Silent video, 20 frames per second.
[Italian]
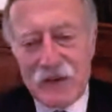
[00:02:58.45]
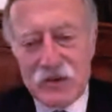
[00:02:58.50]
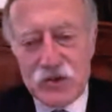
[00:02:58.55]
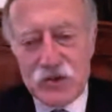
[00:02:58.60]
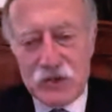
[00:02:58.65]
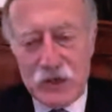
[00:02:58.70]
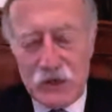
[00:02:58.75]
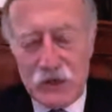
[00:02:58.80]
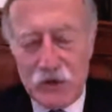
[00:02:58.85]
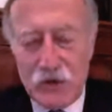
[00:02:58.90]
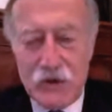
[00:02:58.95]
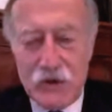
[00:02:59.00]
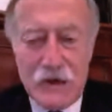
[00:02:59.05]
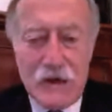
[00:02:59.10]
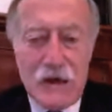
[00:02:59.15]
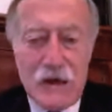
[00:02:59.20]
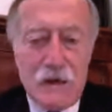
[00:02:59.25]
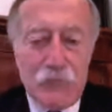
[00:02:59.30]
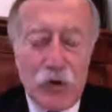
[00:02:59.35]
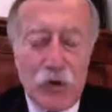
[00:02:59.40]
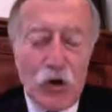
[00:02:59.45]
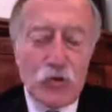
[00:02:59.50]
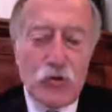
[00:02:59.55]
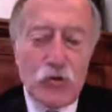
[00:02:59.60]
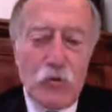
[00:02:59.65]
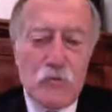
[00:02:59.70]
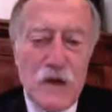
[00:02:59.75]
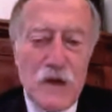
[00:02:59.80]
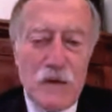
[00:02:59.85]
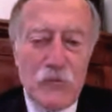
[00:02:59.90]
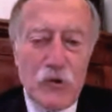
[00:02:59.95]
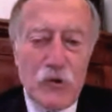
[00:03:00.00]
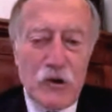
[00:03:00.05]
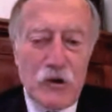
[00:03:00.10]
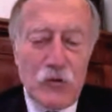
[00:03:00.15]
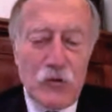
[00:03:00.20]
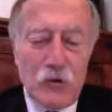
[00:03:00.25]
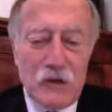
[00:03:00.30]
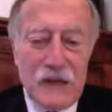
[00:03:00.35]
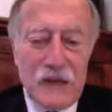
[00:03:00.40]
vaccino. Però dobbiamo
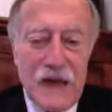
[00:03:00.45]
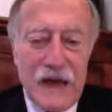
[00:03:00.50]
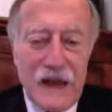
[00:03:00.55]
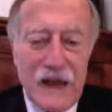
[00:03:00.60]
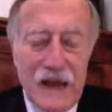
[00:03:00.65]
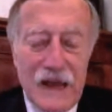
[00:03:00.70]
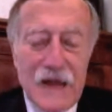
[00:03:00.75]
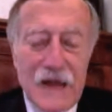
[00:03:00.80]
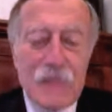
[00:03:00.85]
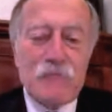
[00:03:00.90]
ricordare